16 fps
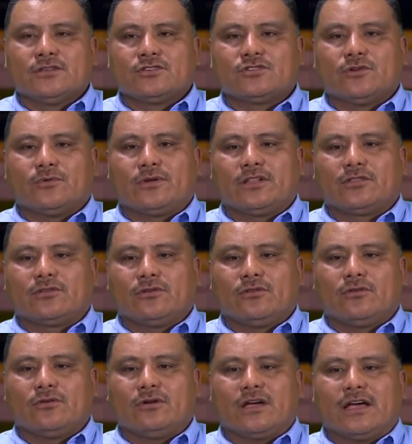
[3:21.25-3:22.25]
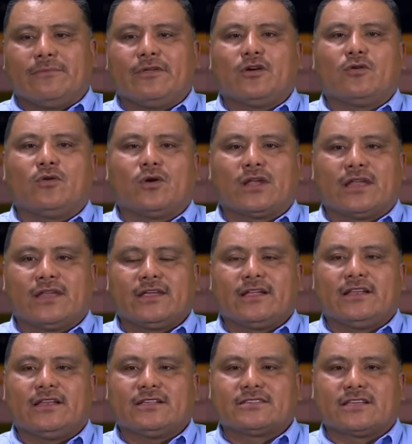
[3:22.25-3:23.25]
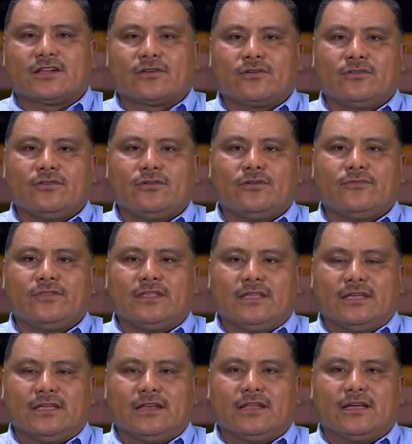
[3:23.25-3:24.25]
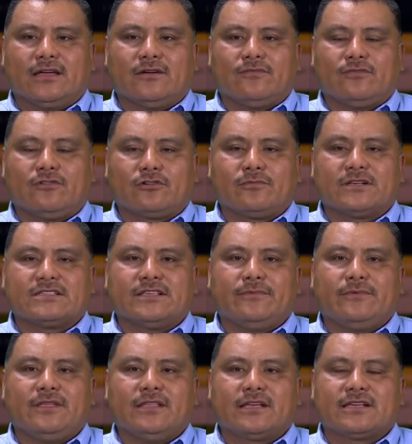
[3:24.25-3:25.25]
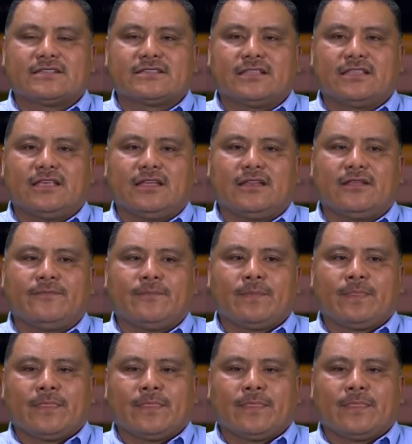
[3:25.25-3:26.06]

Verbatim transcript: sobre todo a mejorar en el desarrollo y en las formas de vida que se tiene